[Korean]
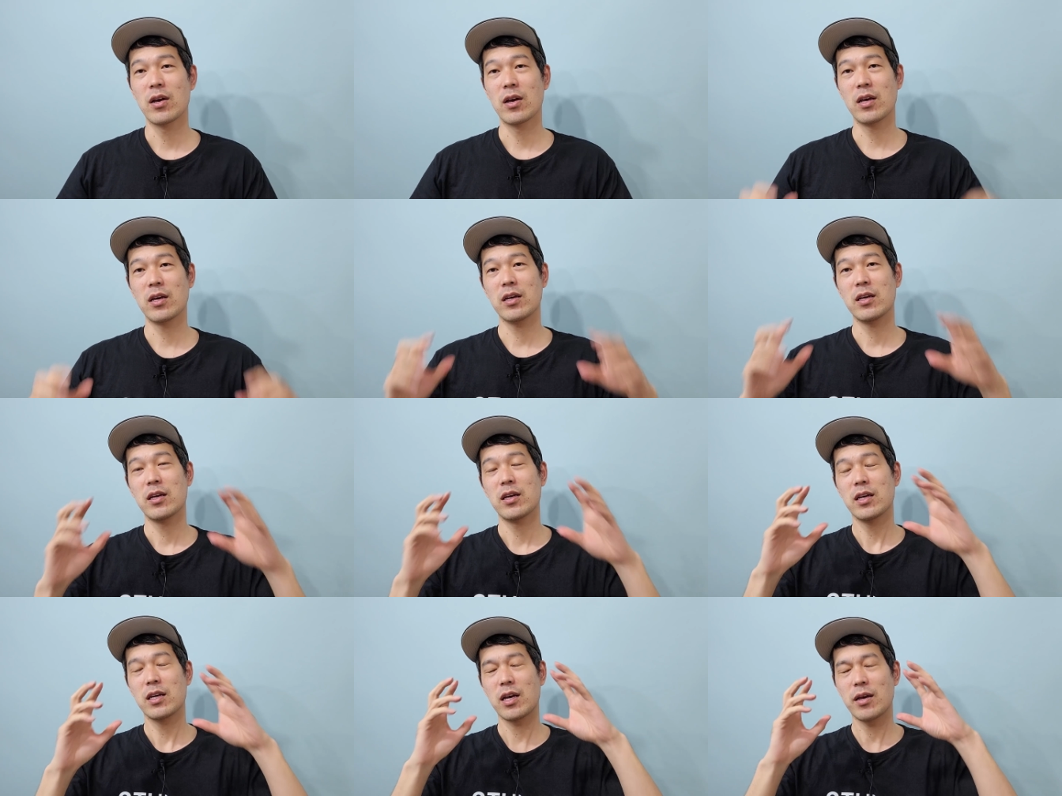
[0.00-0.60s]
예?
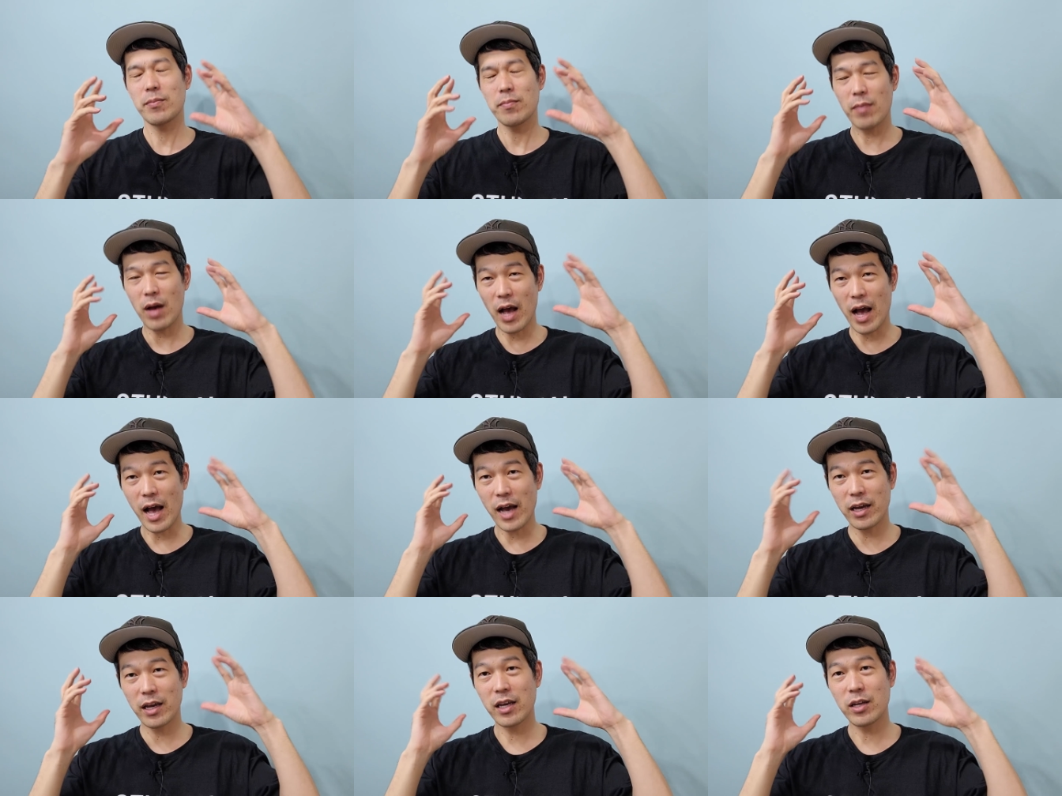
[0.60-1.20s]
그러니까
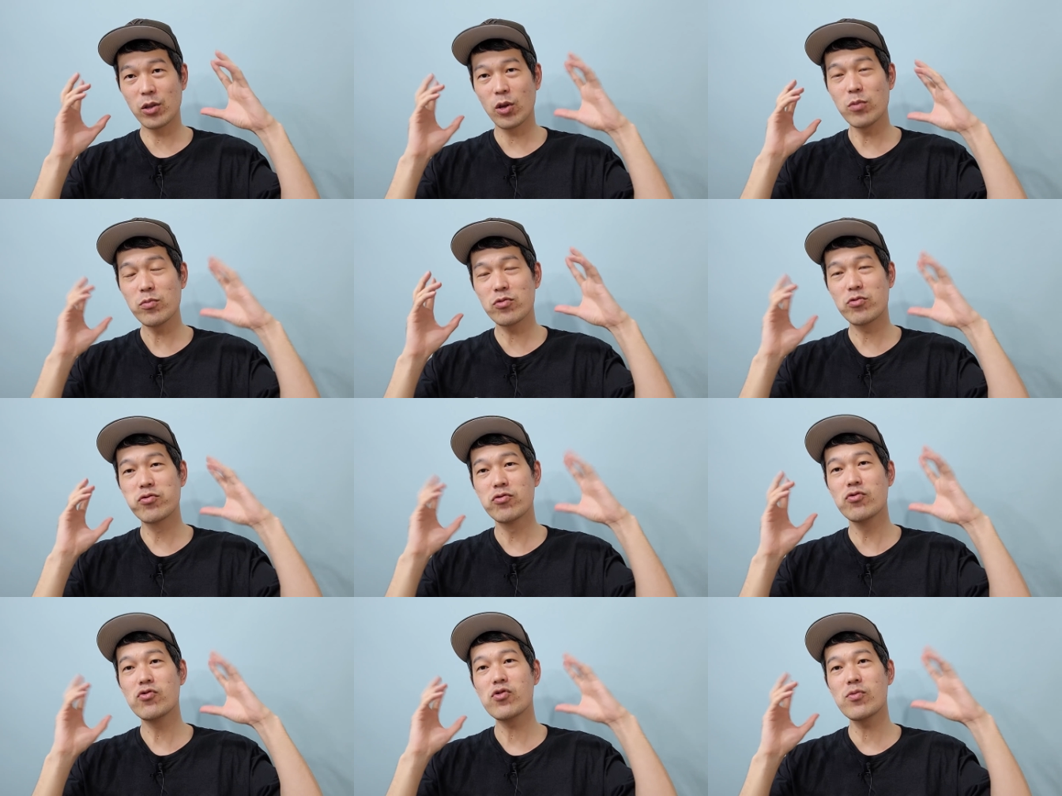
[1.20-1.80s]
막 이게 너무
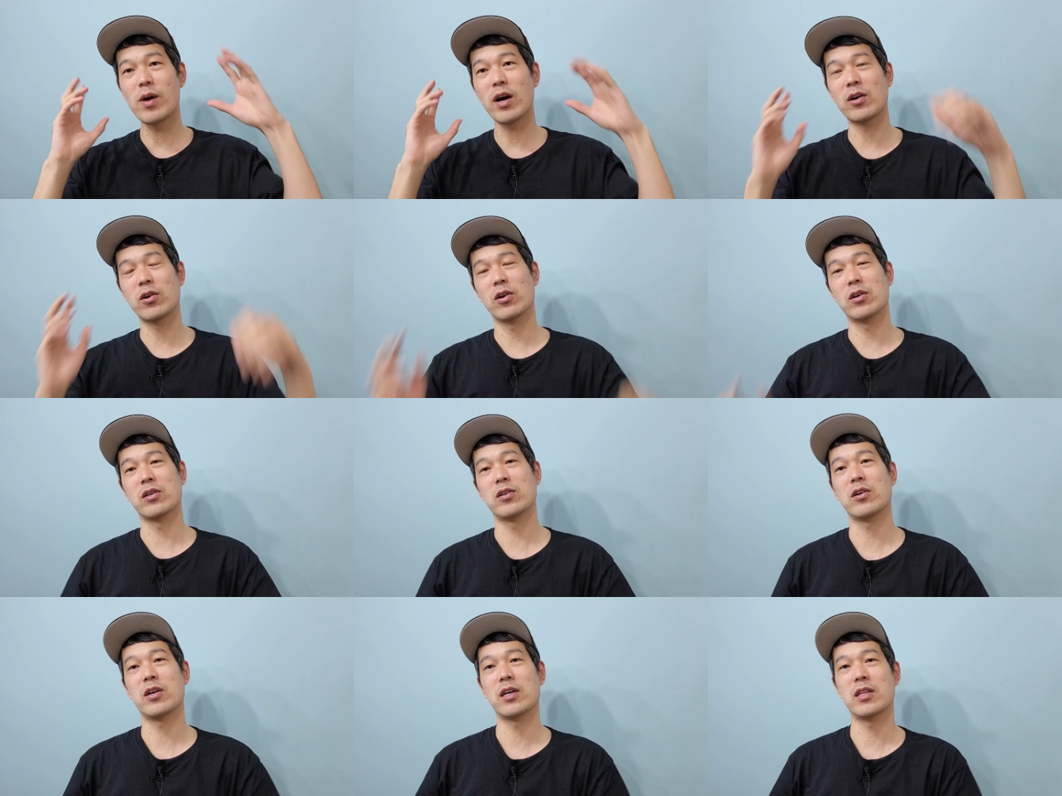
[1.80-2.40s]
궁금한 거예요
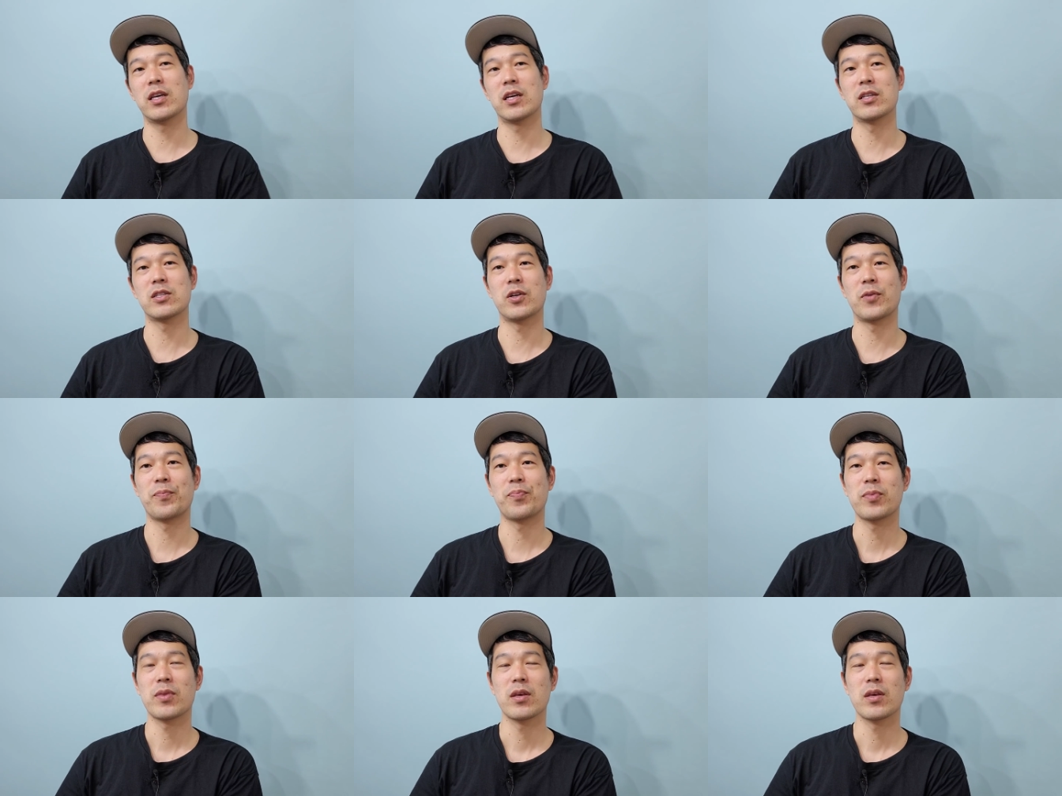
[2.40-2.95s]
그거에 대해서.